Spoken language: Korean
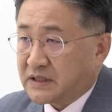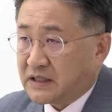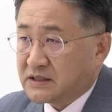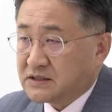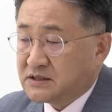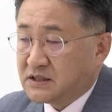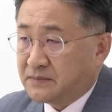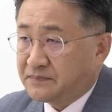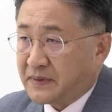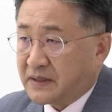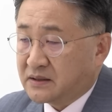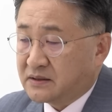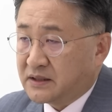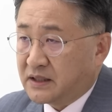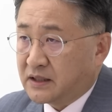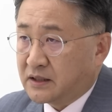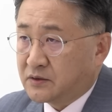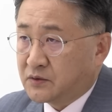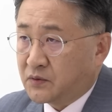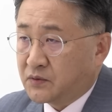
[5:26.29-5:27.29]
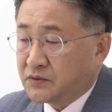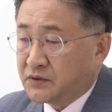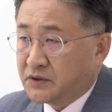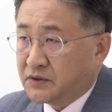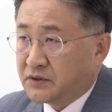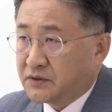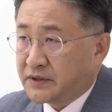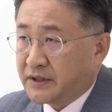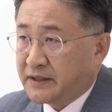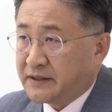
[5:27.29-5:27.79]
당시에 박근혜
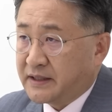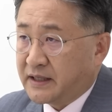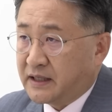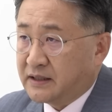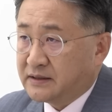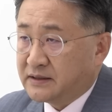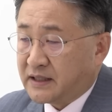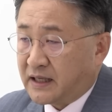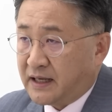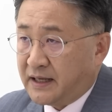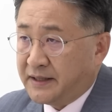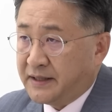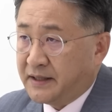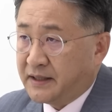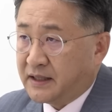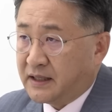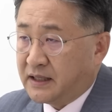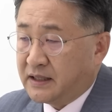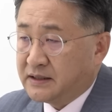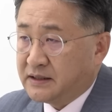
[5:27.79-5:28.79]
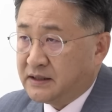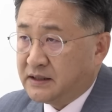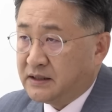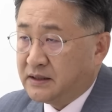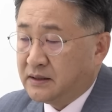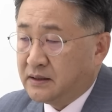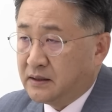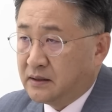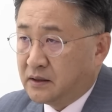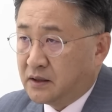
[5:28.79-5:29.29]
대통령에 대한
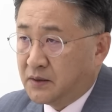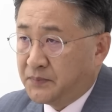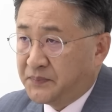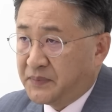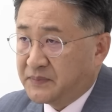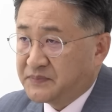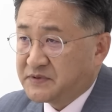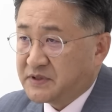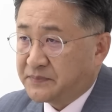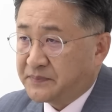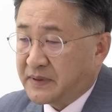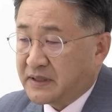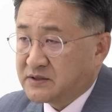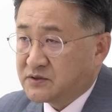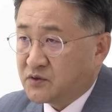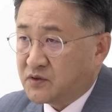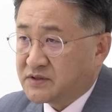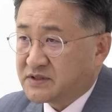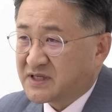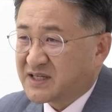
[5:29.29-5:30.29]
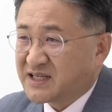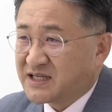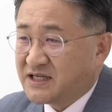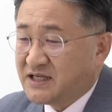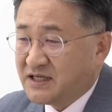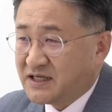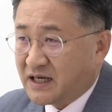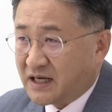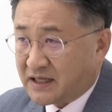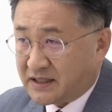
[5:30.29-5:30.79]
탄핵안이 헌법재판소에서
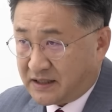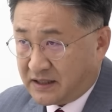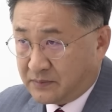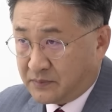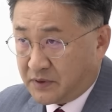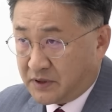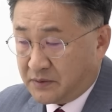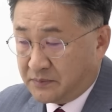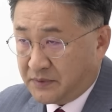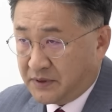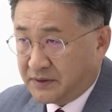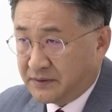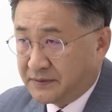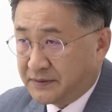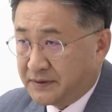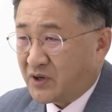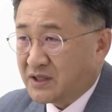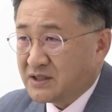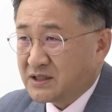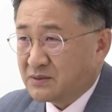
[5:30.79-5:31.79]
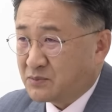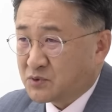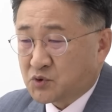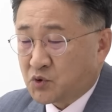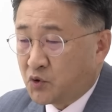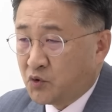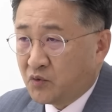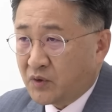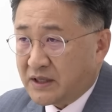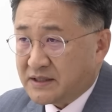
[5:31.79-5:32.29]
기각이 돼버리면 굉장히 뭐
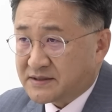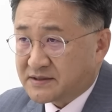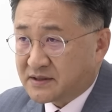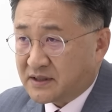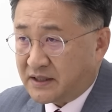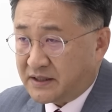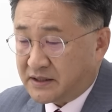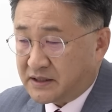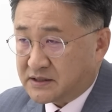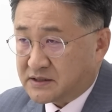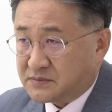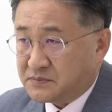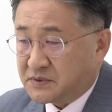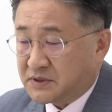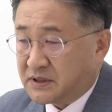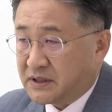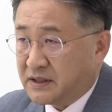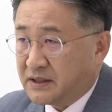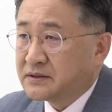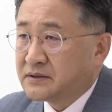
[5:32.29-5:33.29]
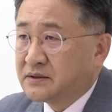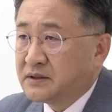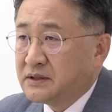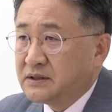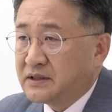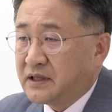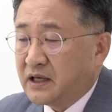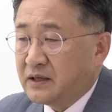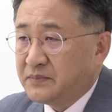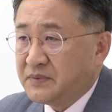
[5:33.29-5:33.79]
소요가 있을 거 아니겠습니까?
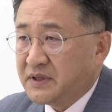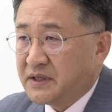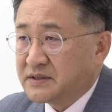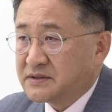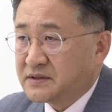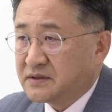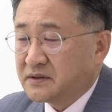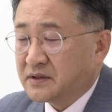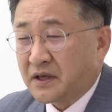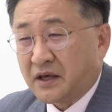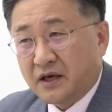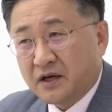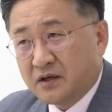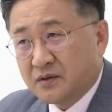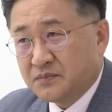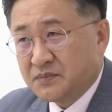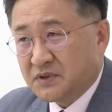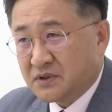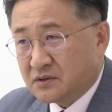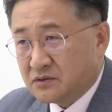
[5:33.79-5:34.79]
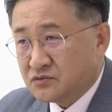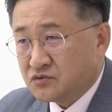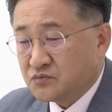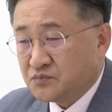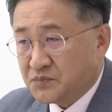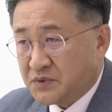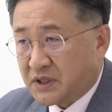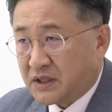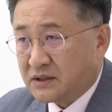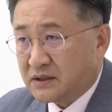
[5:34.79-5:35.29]
그걸 대비해서 계엄령을
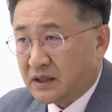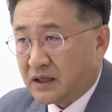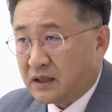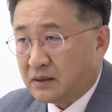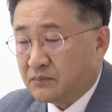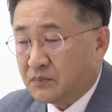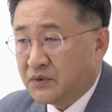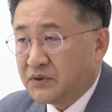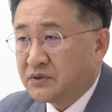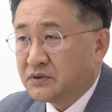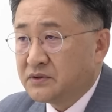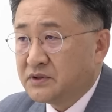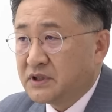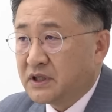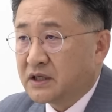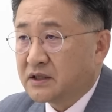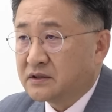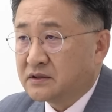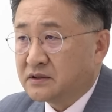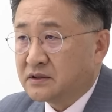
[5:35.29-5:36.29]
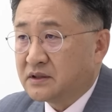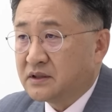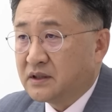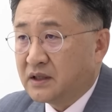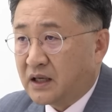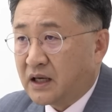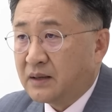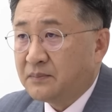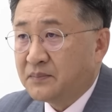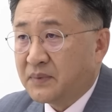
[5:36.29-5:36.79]
준비한다 뭐 이런
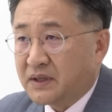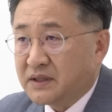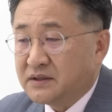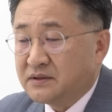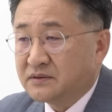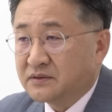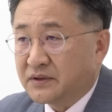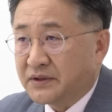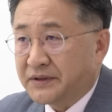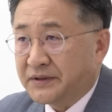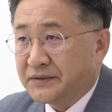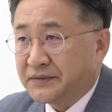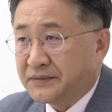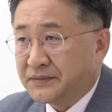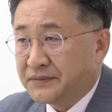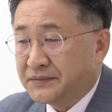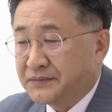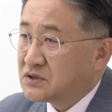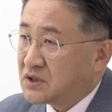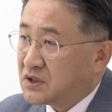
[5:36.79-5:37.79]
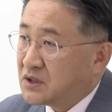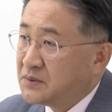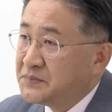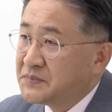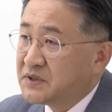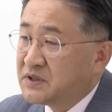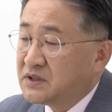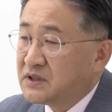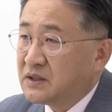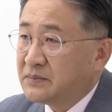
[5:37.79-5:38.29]
이야기를 한 바 있는 거예요.
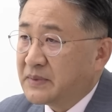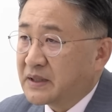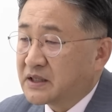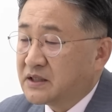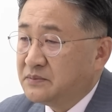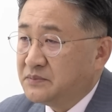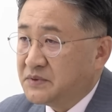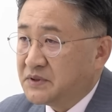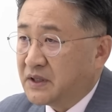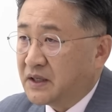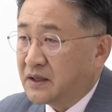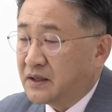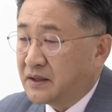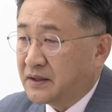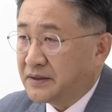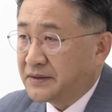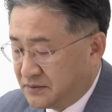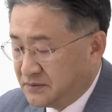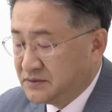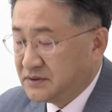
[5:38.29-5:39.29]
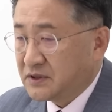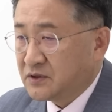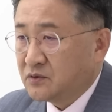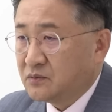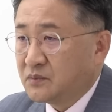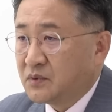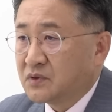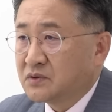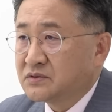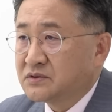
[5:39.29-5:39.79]
참 기가 막힙니다.
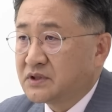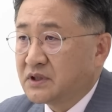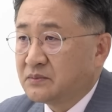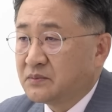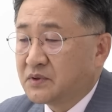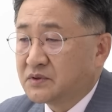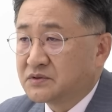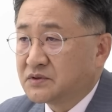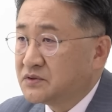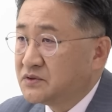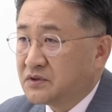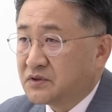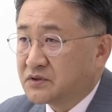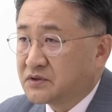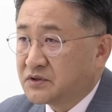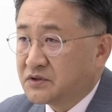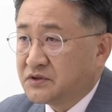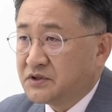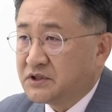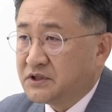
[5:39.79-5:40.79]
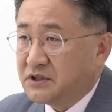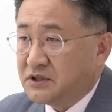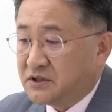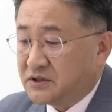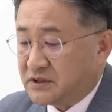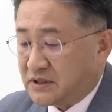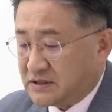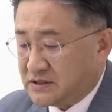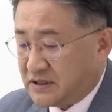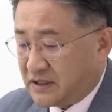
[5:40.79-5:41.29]
근데도 뭐 그때 뭐 전혀 그런 일이
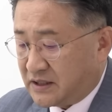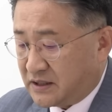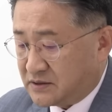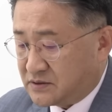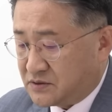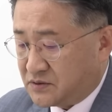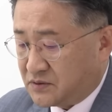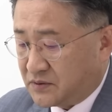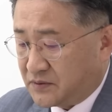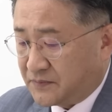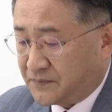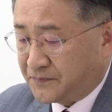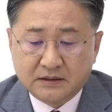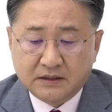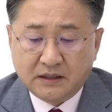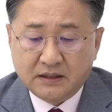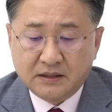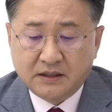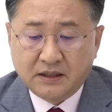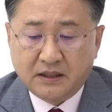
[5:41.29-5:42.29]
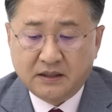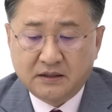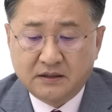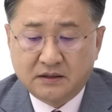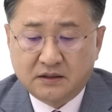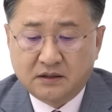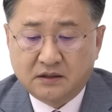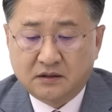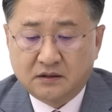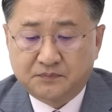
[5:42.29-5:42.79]
일어나지 않았죠. 그러니까 이게
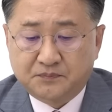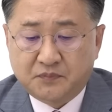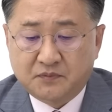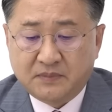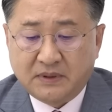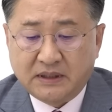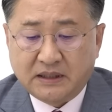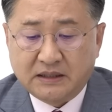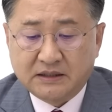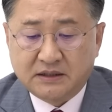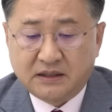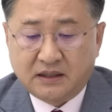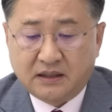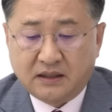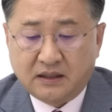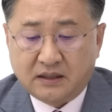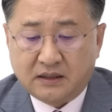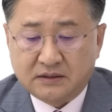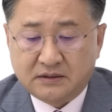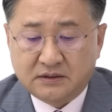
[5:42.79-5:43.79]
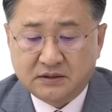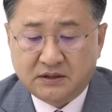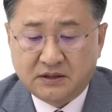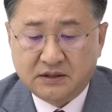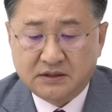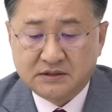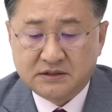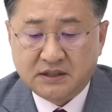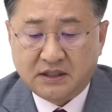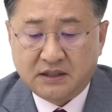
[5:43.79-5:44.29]
이것뿐만 아니라
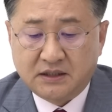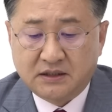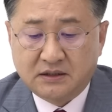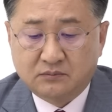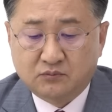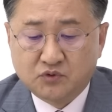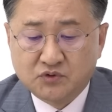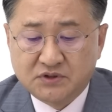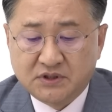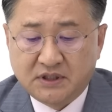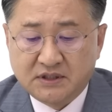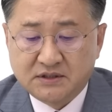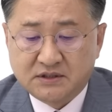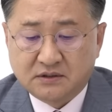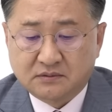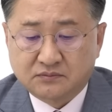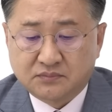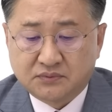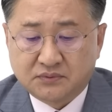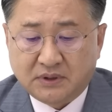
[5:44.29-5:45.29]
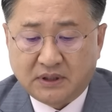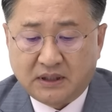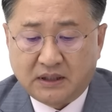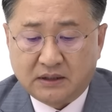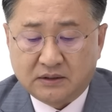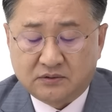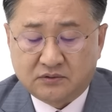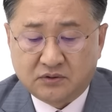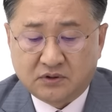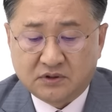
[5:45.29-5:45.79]
특히 이제 이 문재인 정부가